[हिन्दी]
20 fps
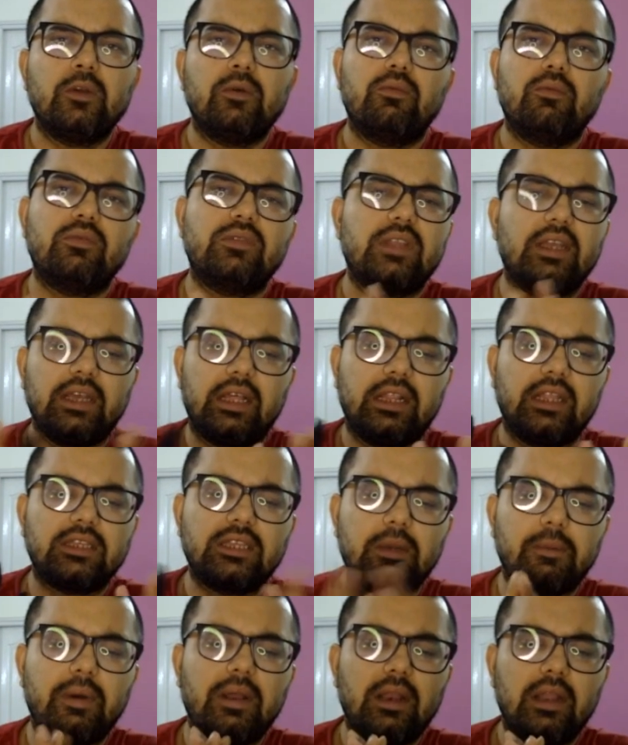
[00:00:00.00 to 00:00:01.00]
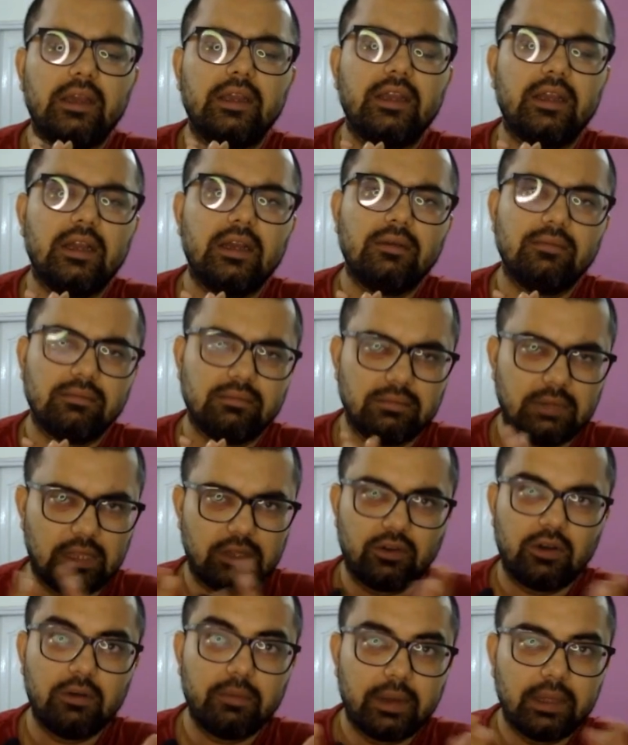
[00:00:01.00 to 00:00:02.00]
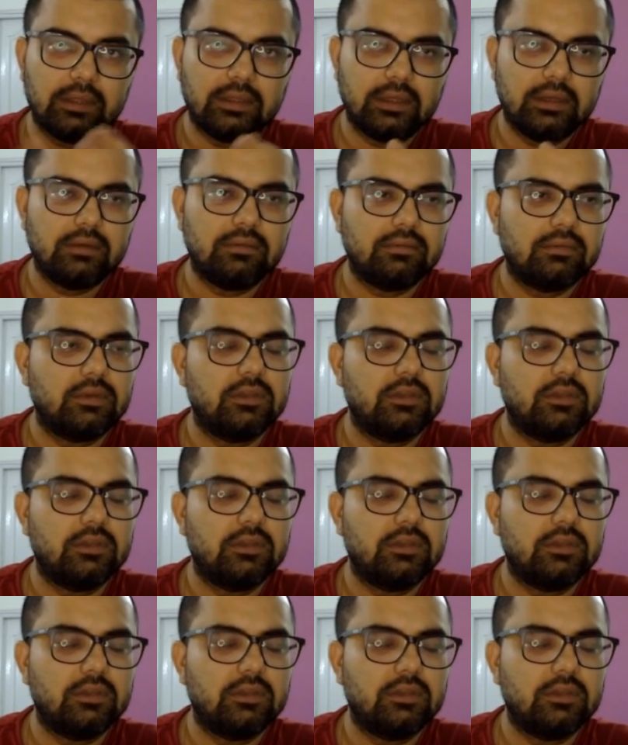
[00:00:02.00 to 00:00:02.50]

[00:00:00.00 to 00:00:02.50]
उतना ज़्यादा सामान लगेगा नेचुरल बात है